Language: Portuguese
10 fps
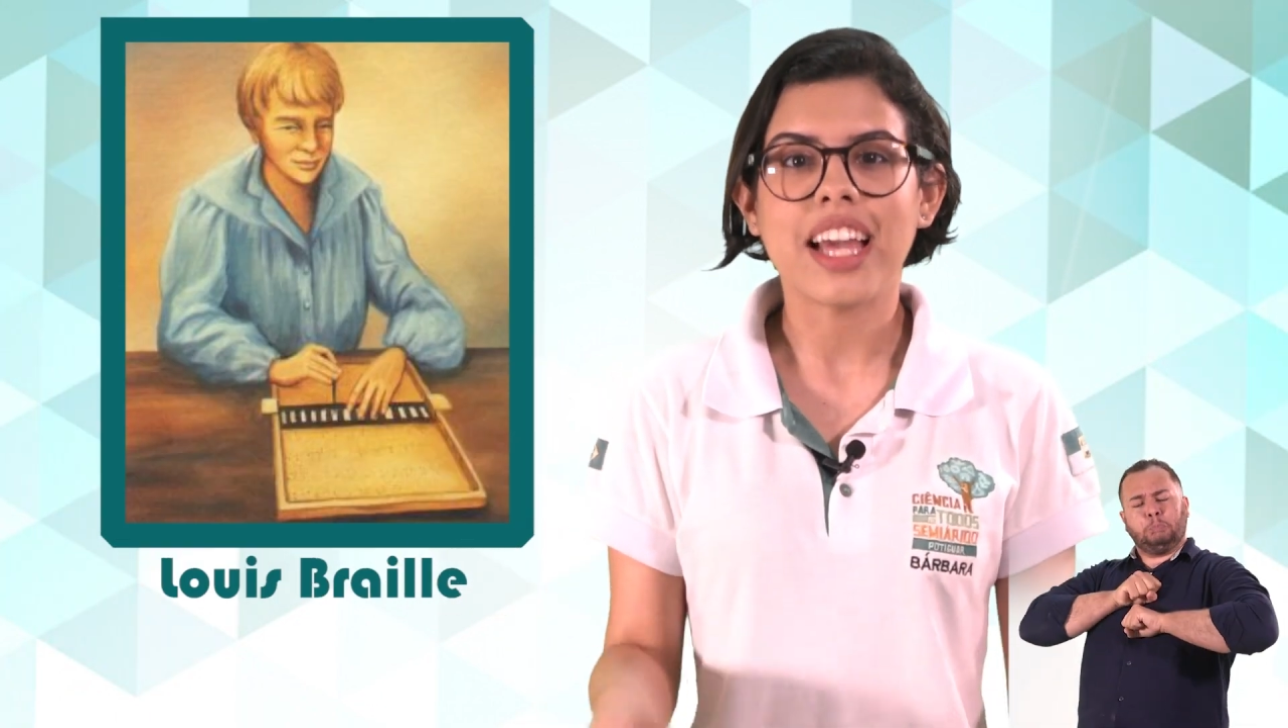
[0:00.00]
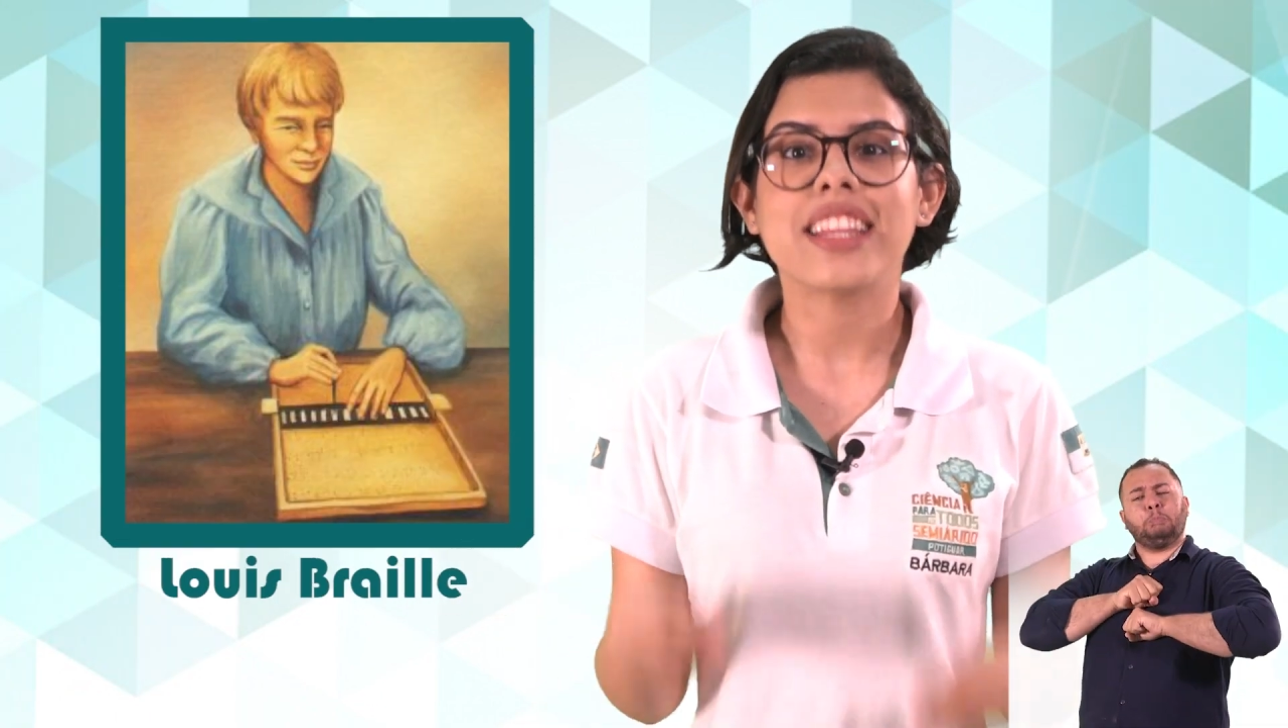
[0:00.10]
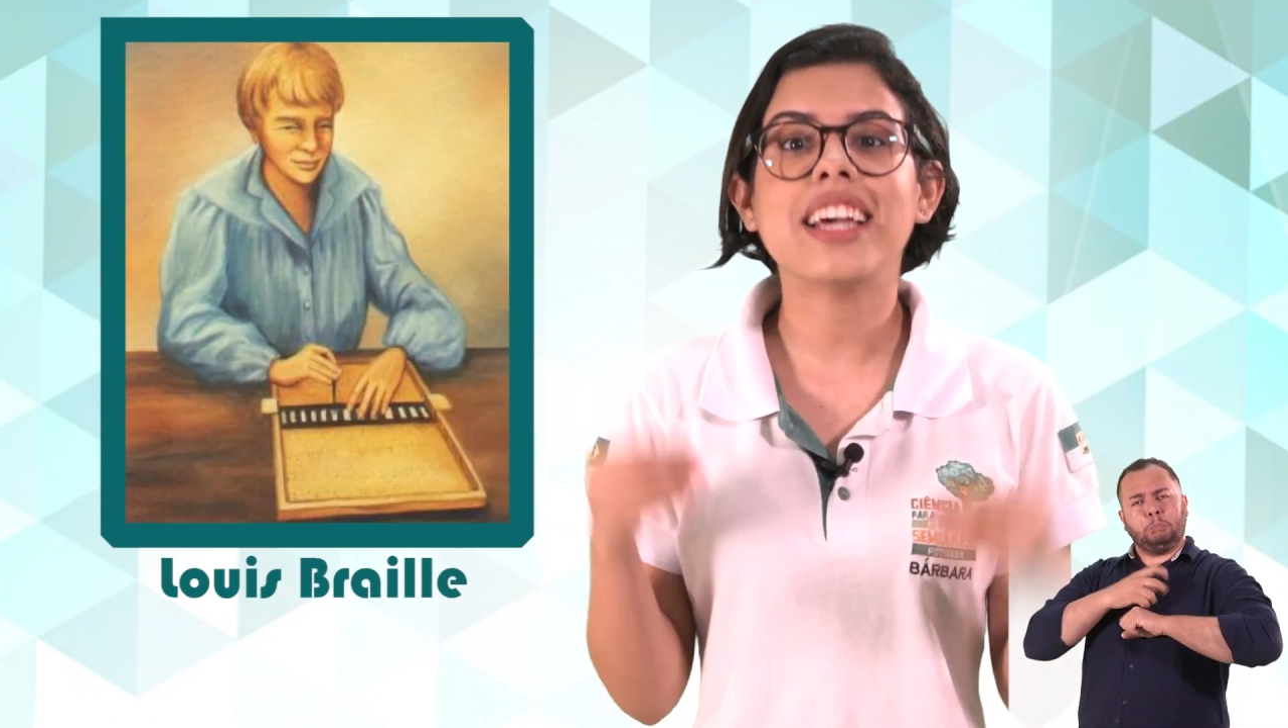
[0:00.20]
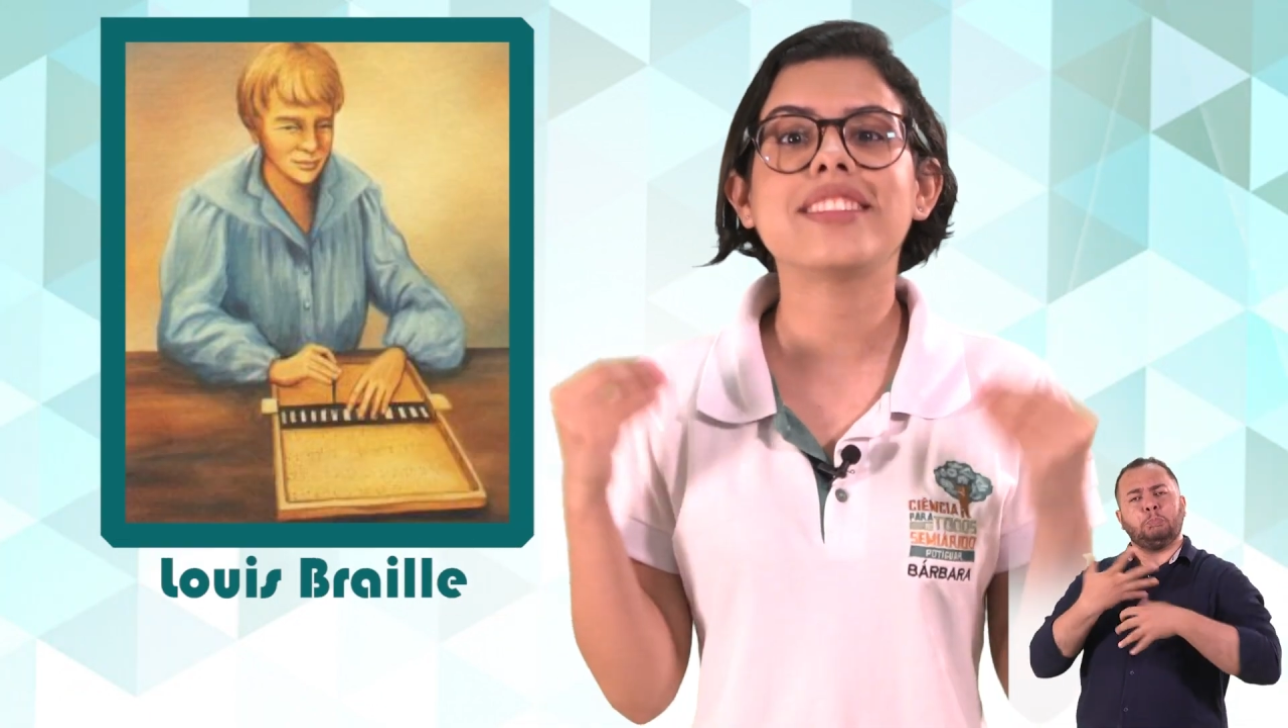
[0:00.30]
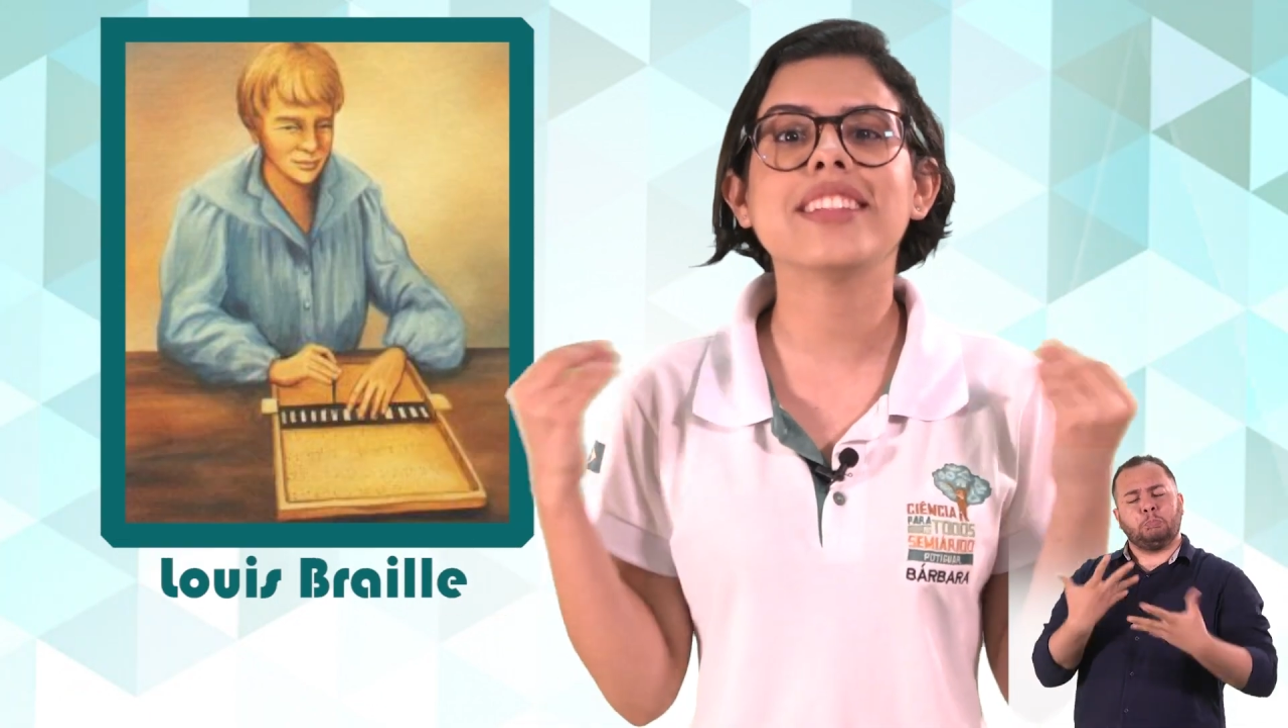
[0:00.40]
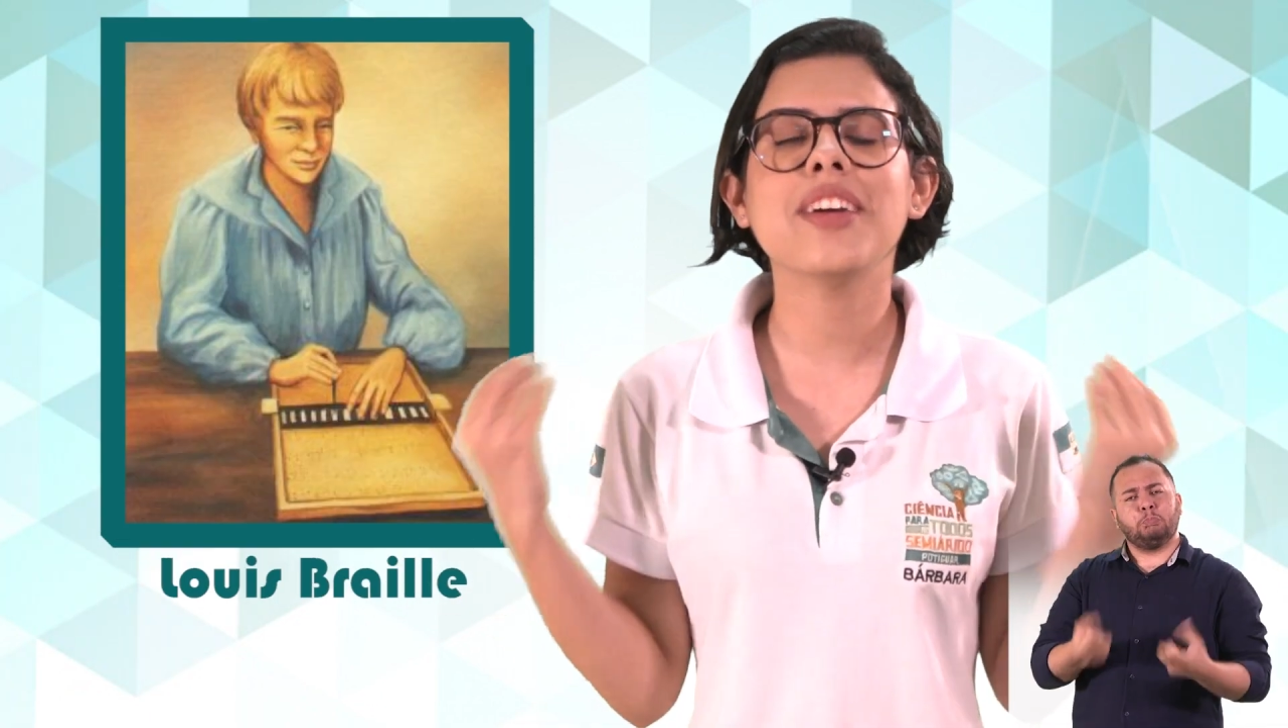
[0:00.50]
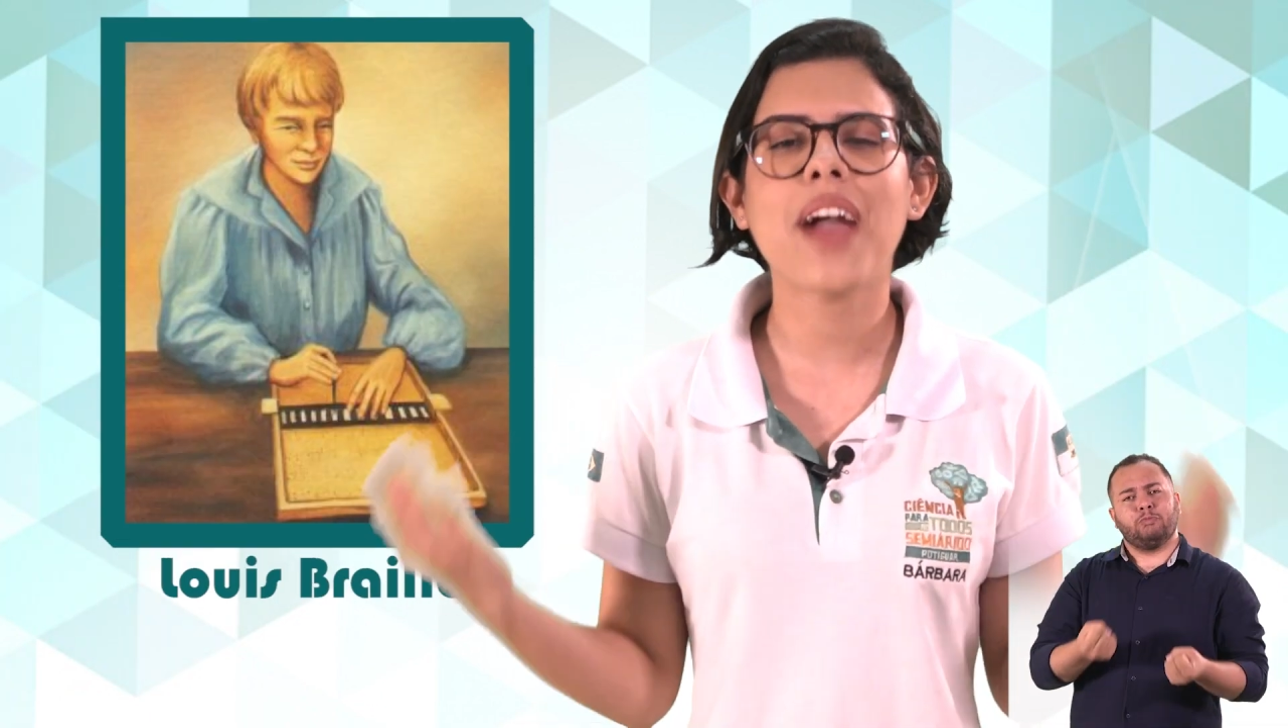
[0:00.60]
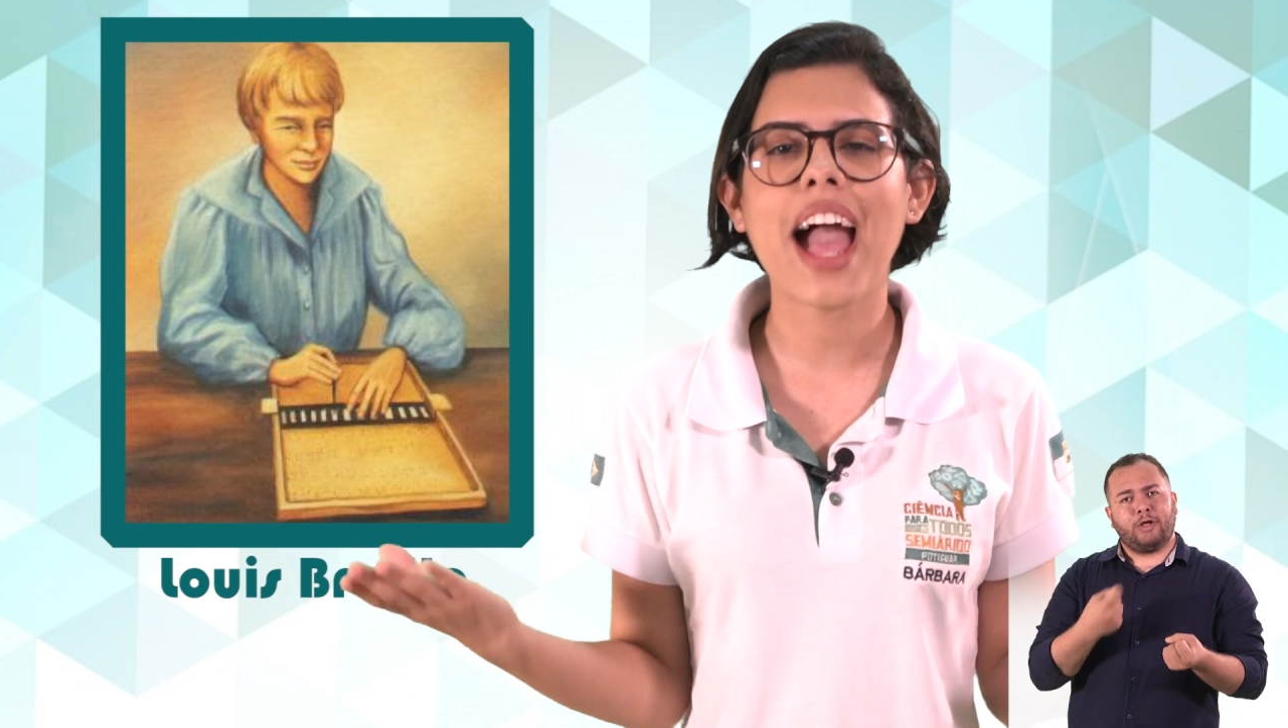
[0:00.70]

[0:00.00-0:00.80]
decidiu